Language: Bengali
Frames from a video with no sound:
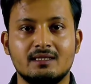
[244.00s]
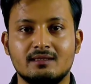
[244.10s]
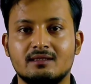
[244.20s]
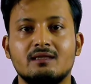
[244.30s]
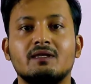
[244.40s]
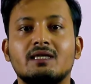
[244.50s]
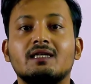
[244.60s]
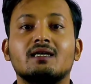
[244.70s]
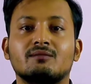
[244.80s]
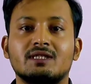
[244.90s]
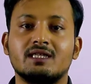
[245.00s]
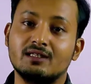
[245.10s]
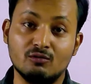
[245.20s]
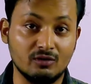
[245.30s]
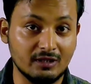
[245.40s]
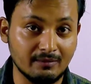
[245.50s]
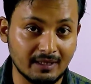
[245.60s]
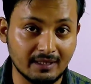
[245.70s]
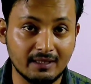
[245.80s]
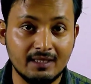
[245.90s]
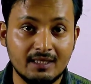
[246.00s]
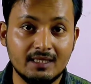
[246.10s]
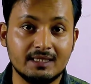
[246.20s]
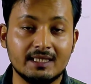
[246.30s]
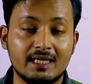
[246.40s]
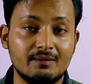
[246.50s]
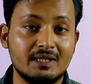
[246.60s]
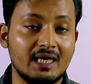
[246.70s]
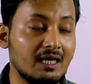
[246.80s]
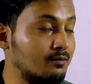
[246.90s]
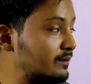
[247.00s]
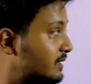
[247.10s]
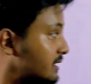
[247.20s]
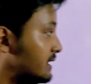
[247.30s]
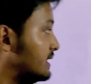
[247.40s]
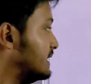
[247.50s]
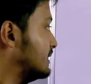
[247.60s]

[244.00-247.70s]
সাস্টেনেবল ইনকাম জেনারেট করতে পারেন সেটাই আমি দেখাবো আপনাদেরকে